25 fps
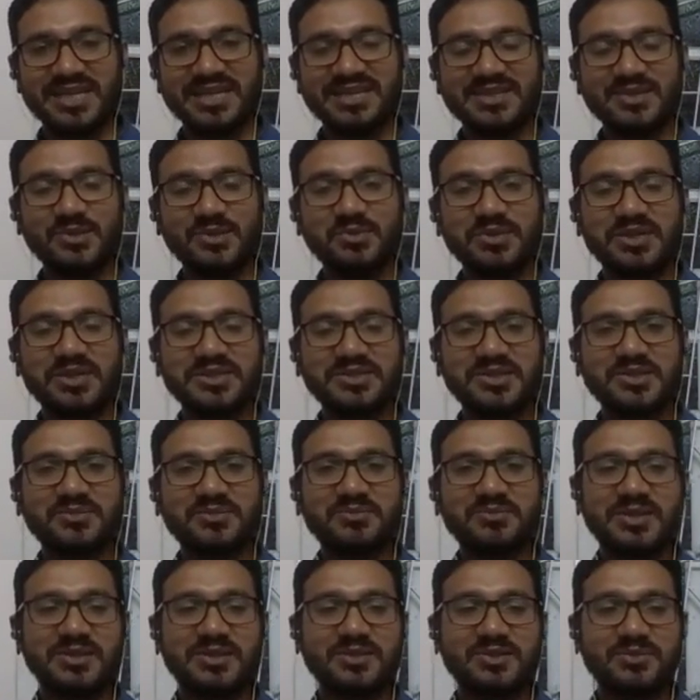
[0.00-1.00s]
নবীকে যখন
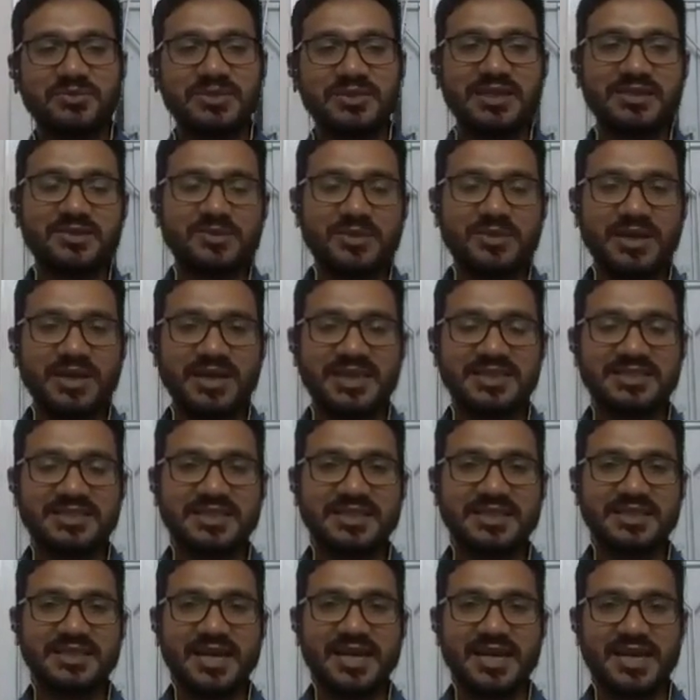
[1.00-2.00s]
বলে তুমি তোমার লেজ
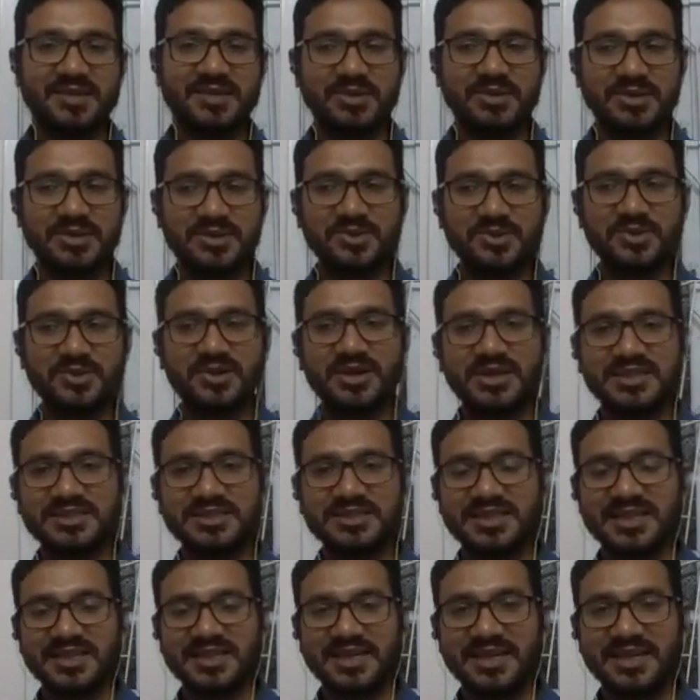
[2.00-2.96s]
কাটা আল্লাহ বলে তোর লেজ কাটা